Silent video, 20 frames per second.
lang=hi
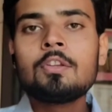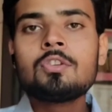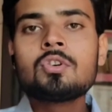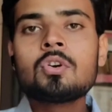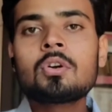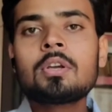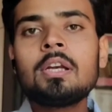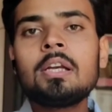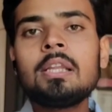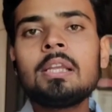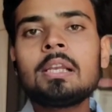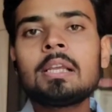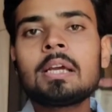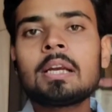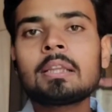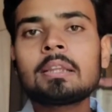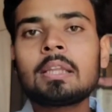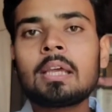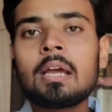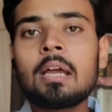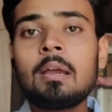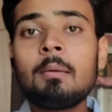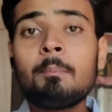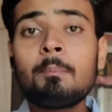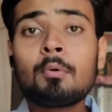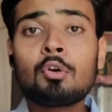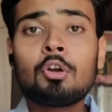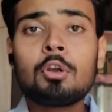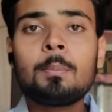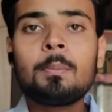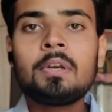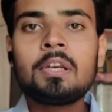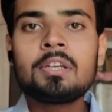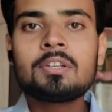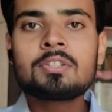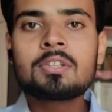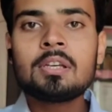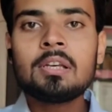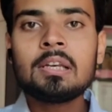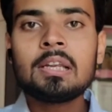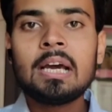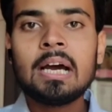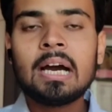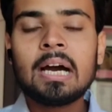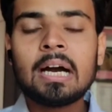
जो कि डील करता है प्रोहिबिडिशन